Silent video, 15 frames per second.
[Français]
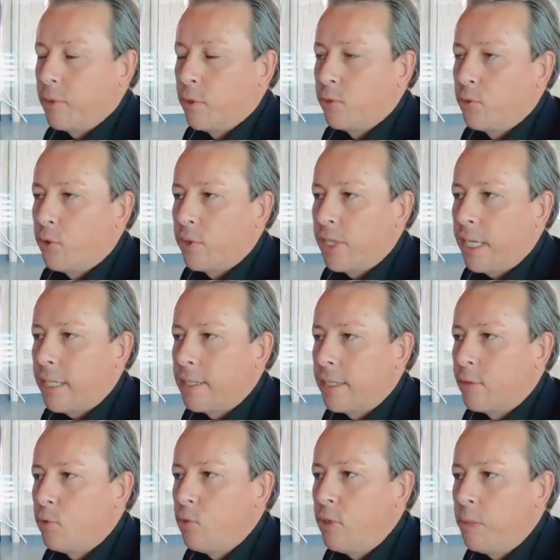Quand on regarde
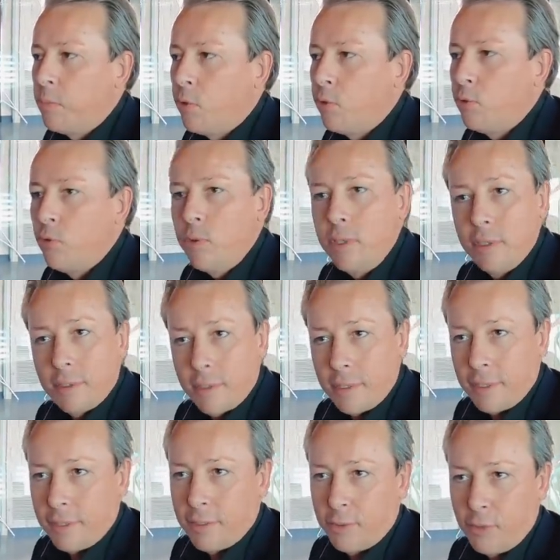tous les produits
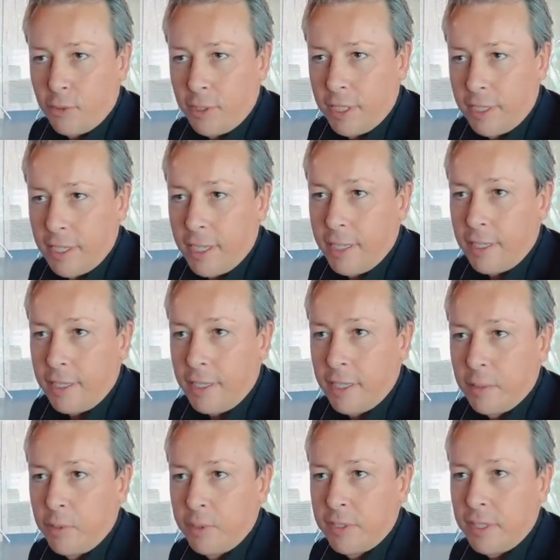euh, sur lesquels il a
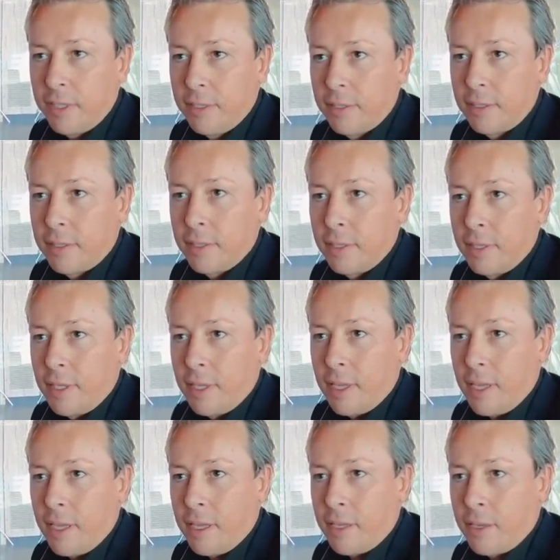bossé,
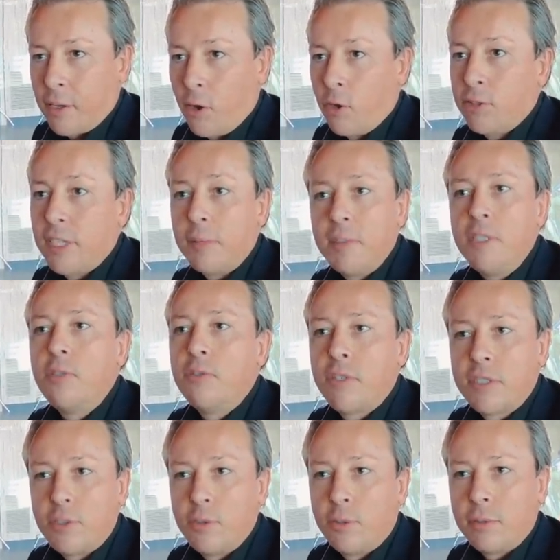euh, en termes
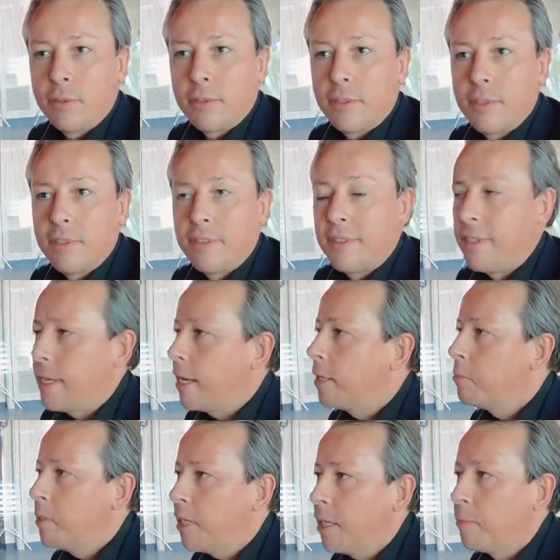d'innovation, c'est
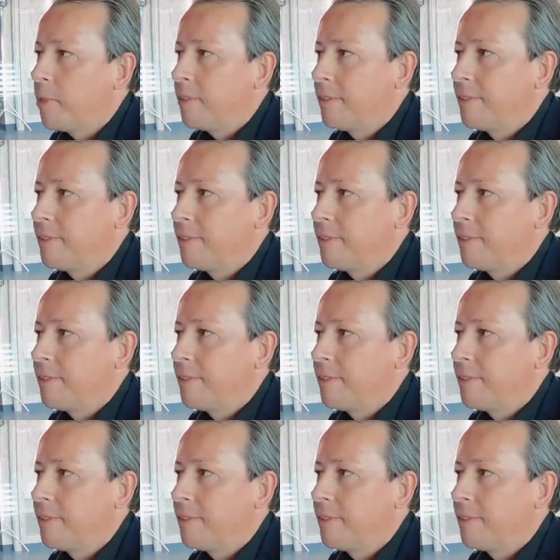admirable.